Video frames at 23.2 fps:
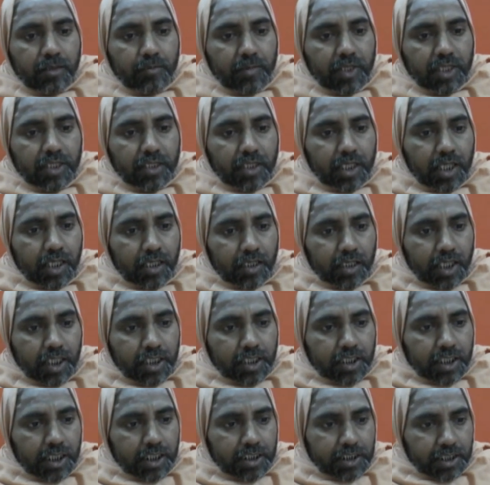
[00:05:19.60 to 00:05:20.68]
मंदा
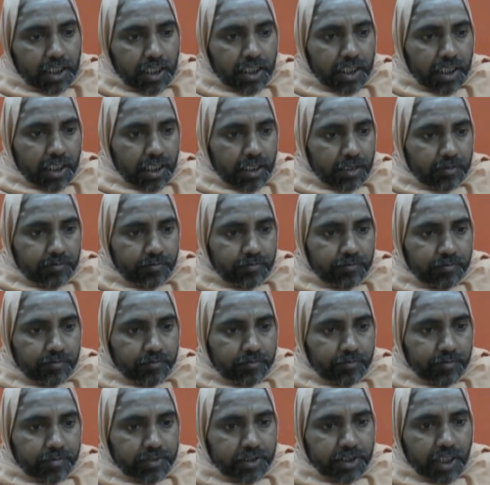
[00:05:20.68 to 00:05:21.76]
क्रांता छंद है
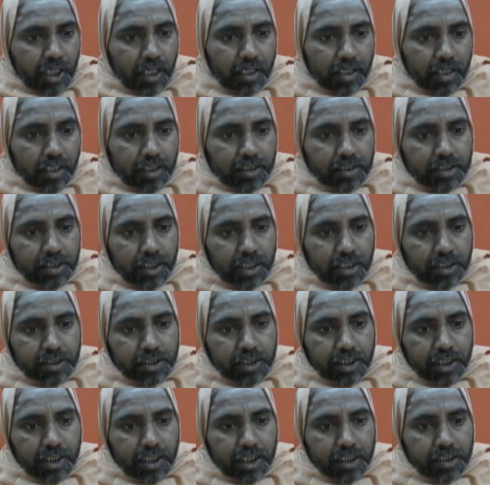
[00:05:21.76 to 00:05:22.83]
चार अक्षर
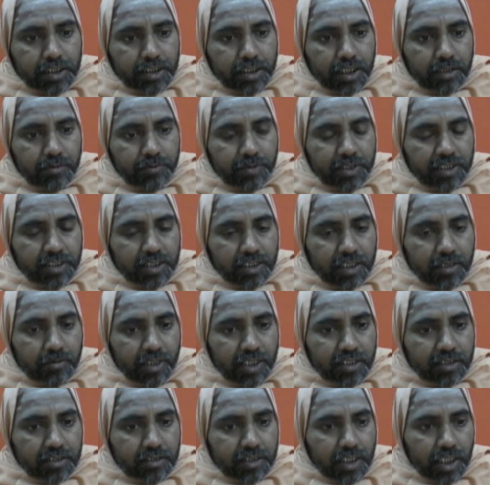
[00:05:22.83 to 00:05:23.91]
छह अक्षर फिर इसके
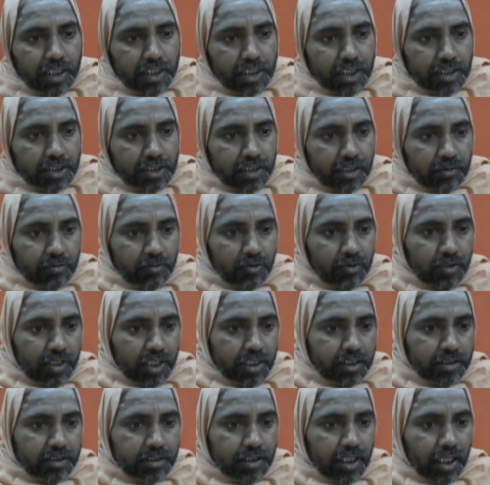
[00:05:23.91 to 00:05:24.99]
बाद सात अक्षर
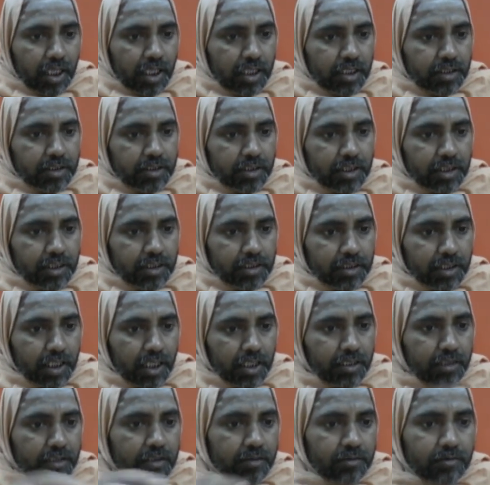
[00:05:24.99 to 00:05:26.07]
बोलना चार छ
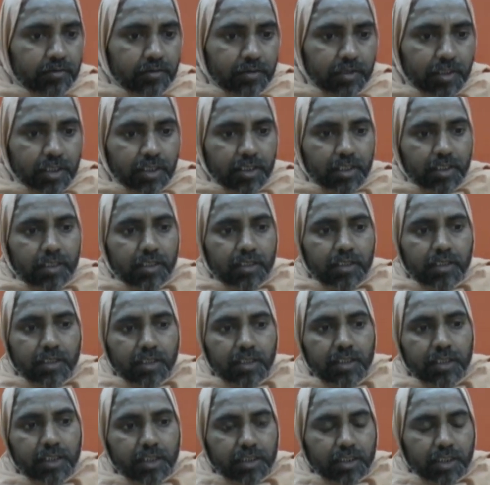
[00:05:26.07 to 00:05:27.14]

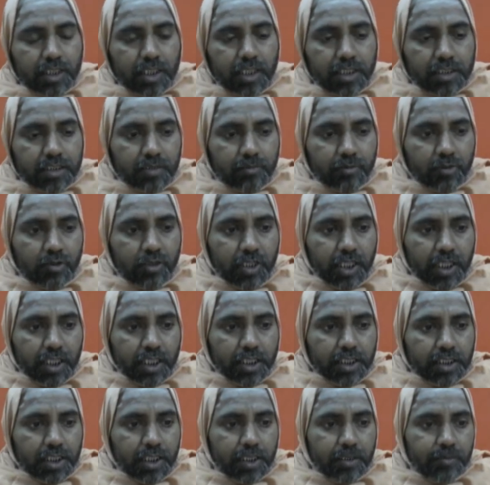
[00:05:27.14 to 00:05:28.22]
सात इस तरह से बोलना
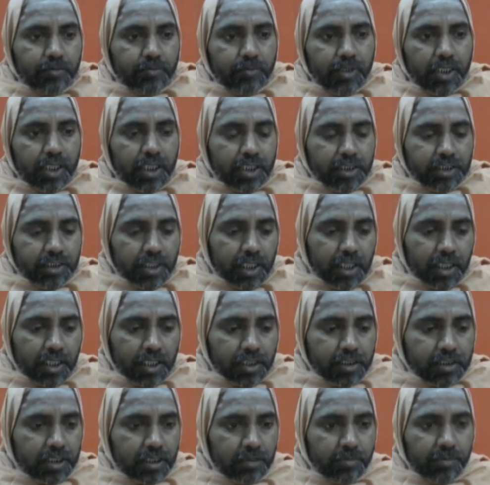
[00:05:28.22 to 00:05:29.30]
रहता है पहले चार
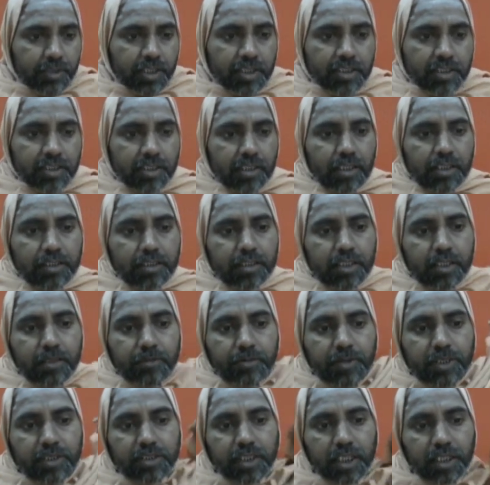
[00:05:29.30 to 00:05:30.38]
अक्षर फिर छ अक्षर
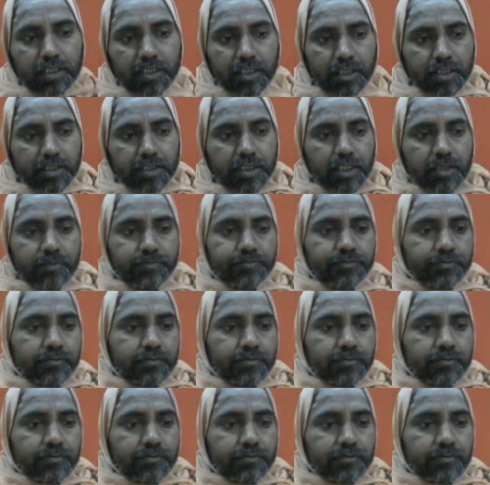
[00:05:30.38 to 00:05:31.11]
फिर सात अक्षर